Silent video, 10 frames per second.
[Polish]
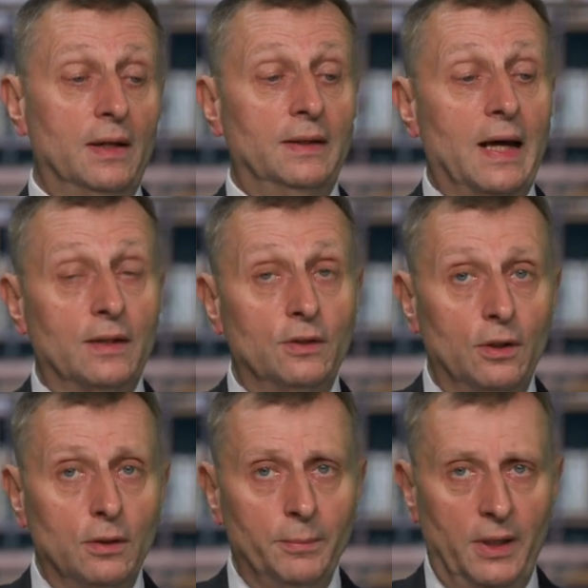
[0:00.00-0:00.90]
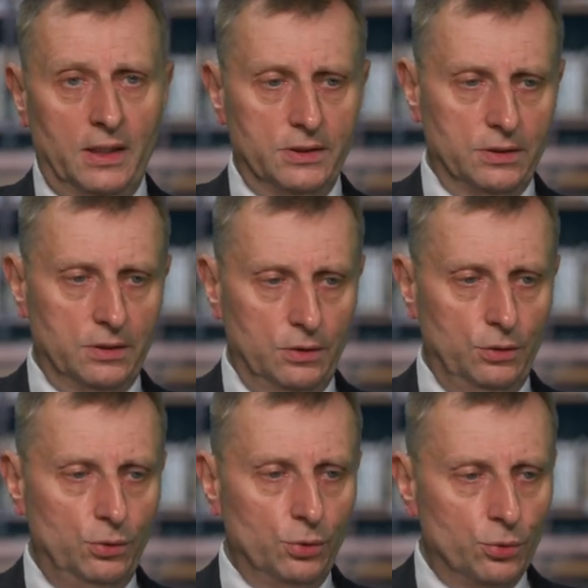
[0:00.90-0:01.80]
Natomiast
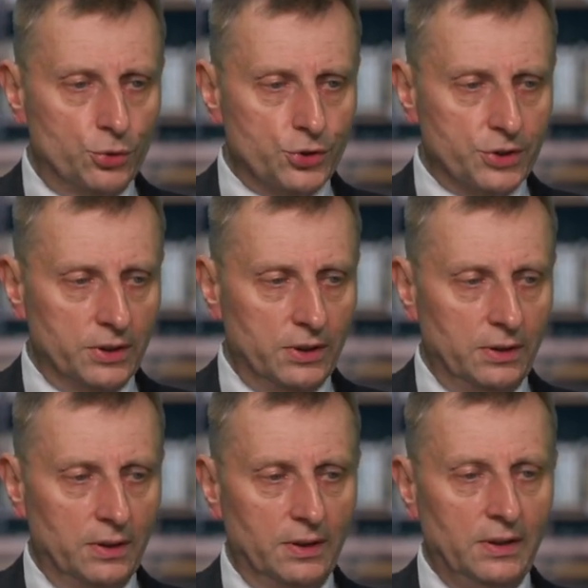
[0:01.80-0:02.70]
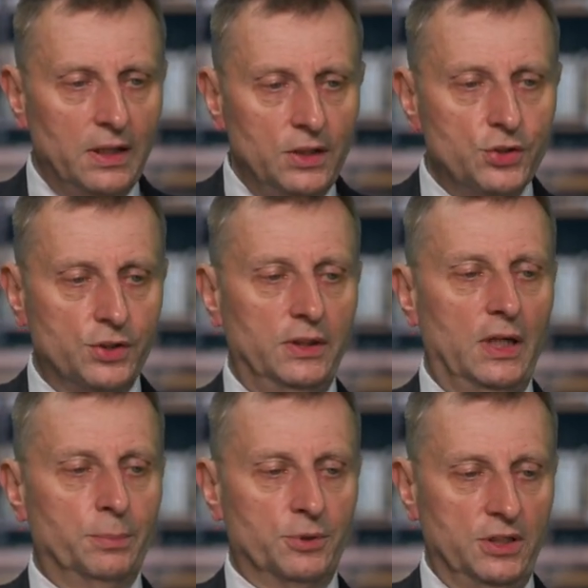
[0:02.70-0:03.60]
duszy nie niszczy
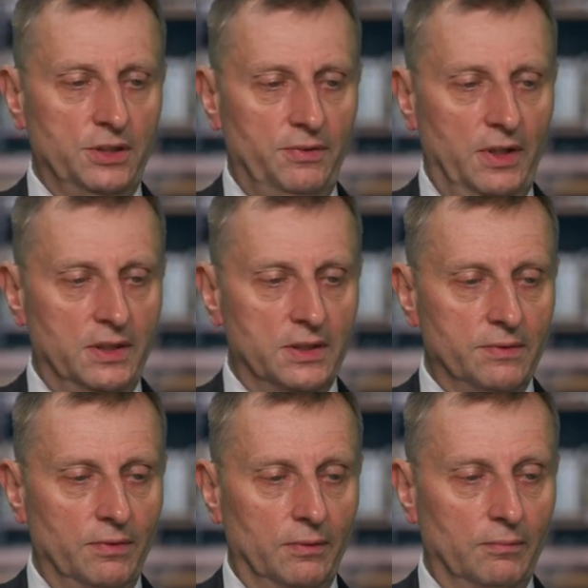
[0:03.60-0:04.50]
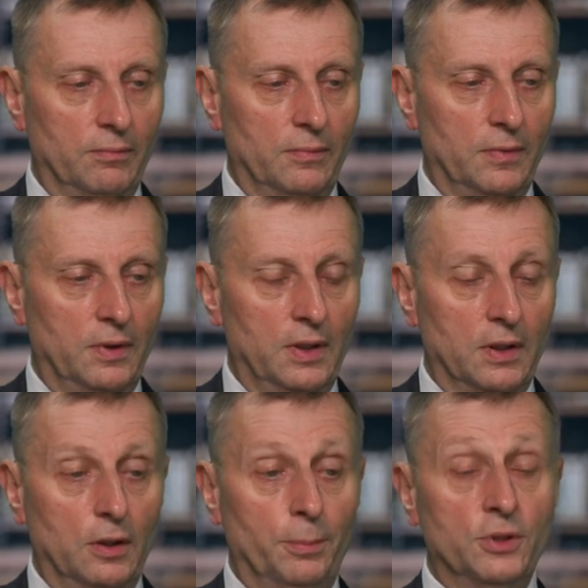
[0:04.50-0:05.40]
jej przeciwieństwo.
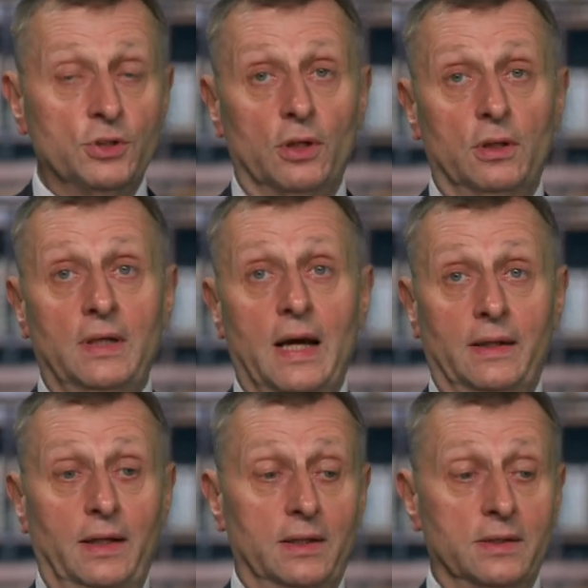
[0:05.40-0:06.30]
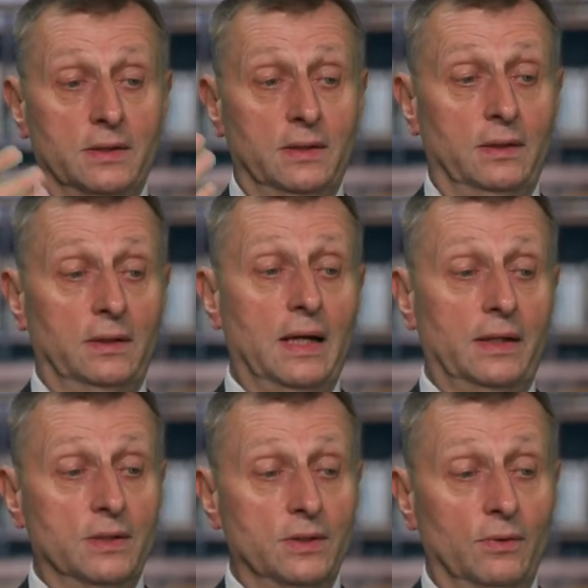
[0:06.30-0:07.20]
No bo co, jakie, jest,
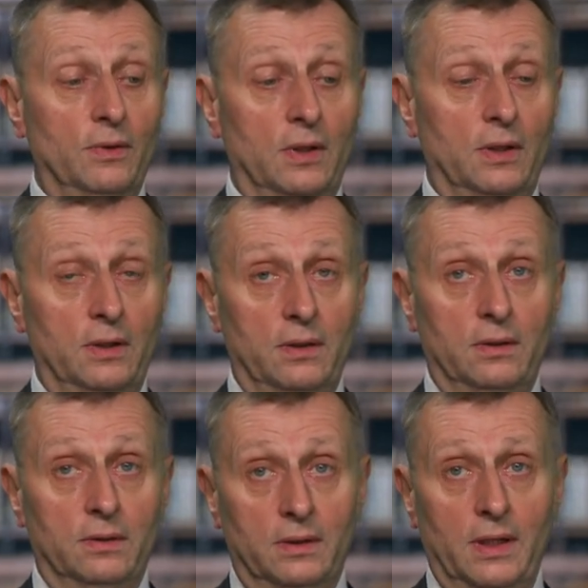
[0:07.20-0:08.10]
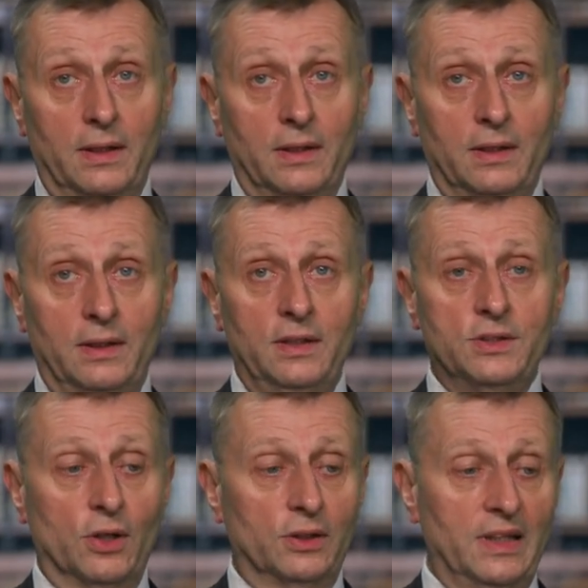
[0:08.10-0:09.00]
jakie są E, te e,
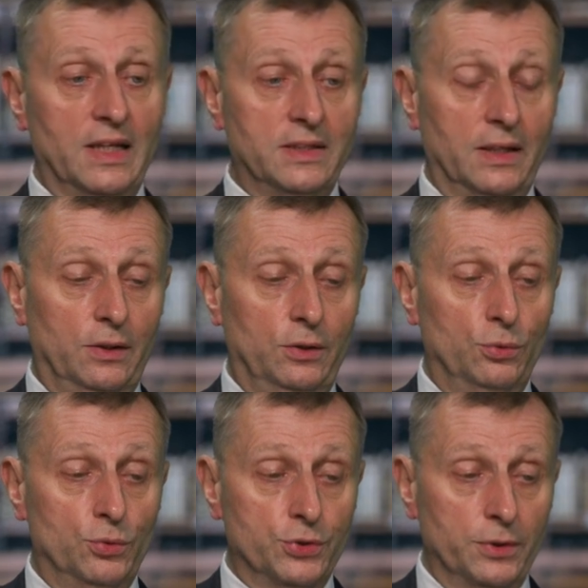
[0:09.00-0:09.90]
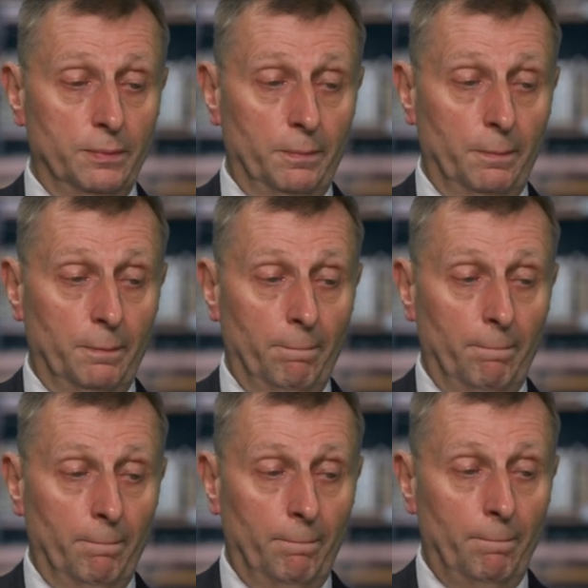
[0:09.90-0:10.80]
istotne cechy duszy.
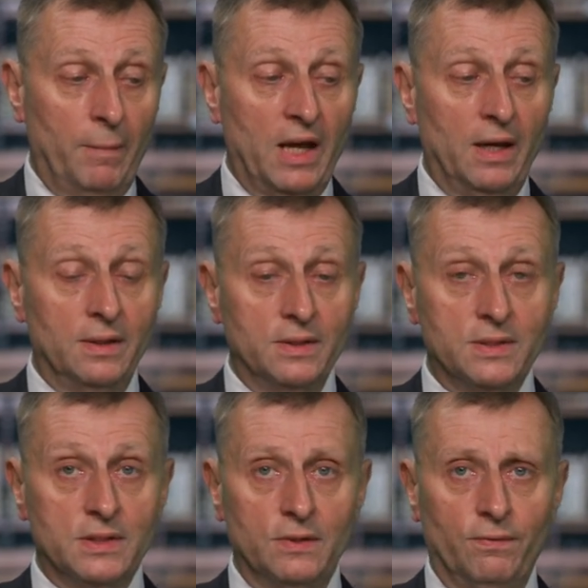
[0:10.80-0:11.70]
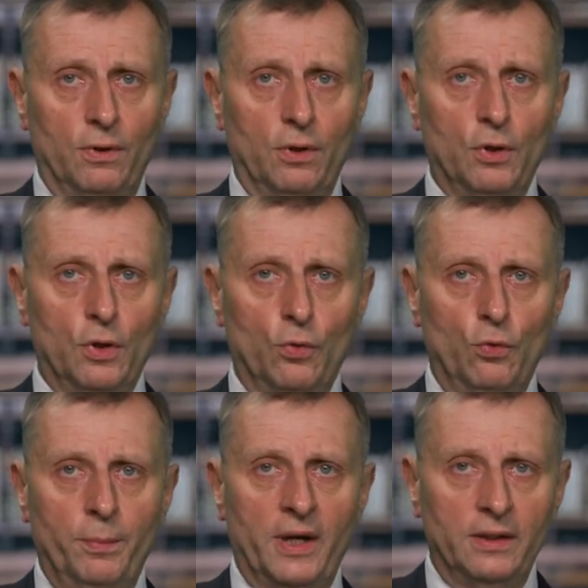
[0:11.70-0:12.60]
Męstwo,
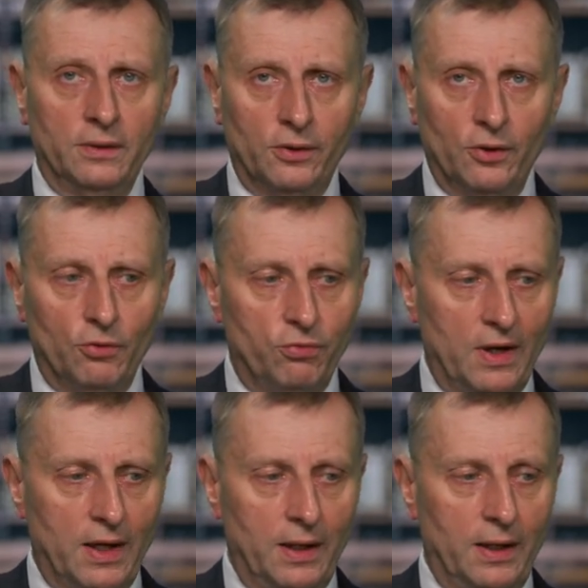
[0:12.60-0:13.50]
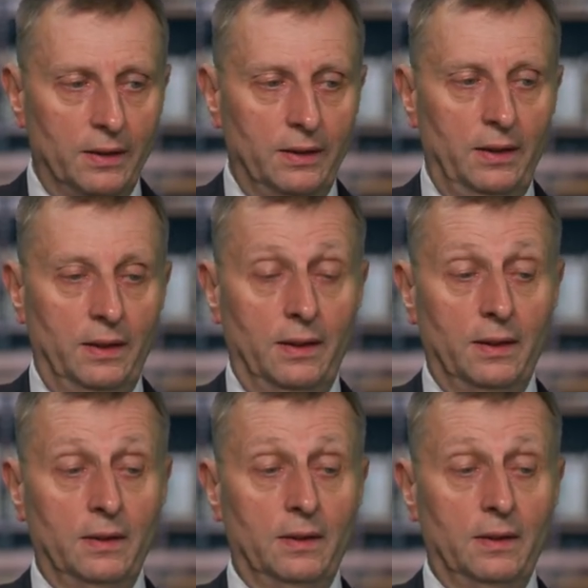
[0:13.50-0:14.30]
umiarkowanie,